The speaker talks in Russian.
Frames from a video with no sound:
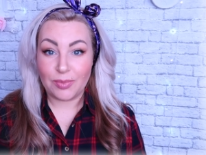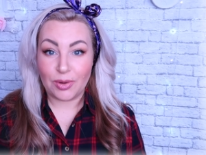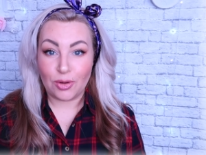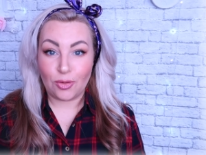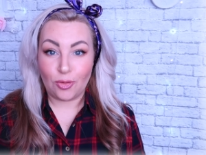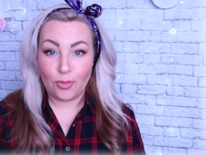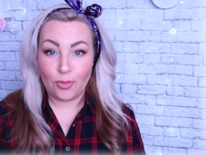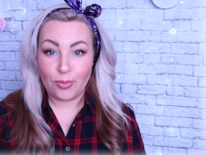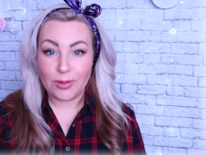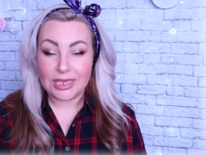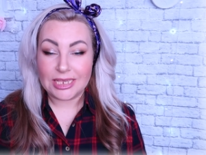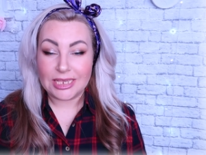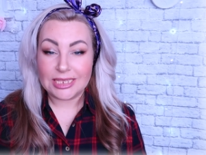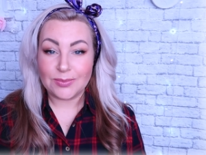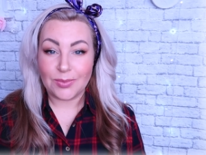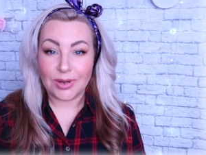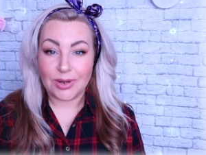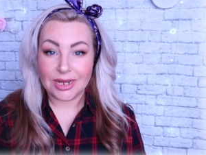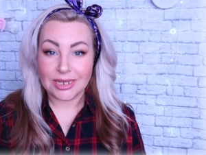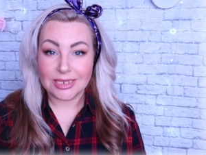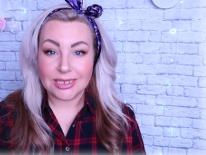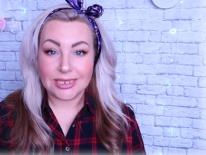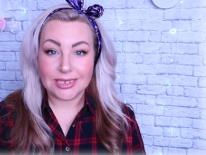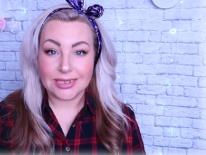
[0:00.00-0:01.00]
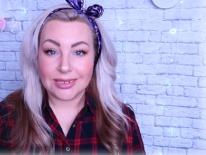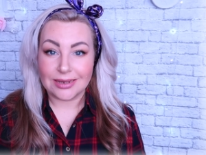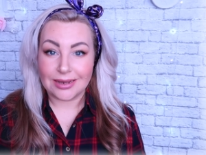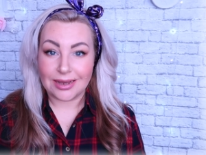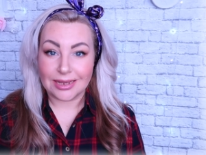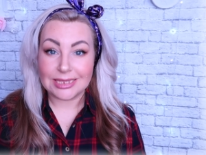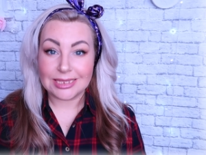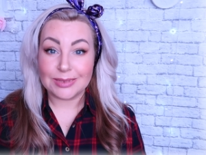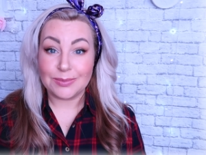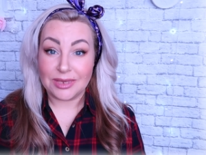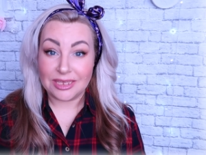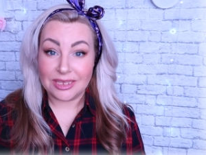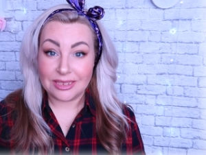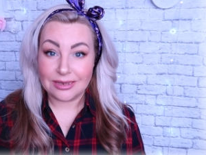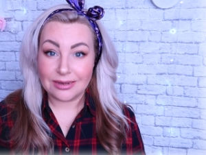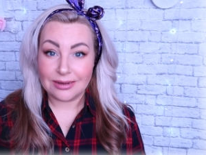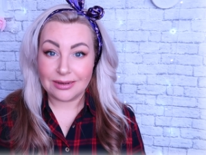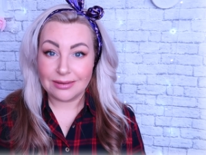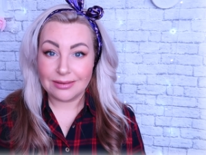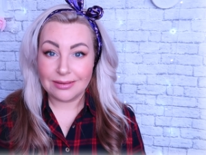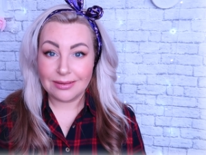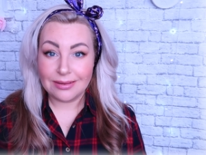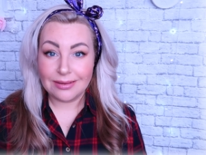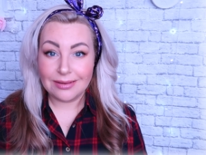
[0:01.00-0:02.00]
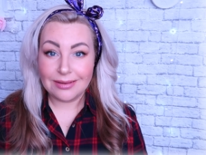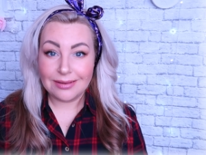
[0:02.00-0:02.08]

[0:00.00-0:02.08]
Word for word: покупки из магазина Косметик.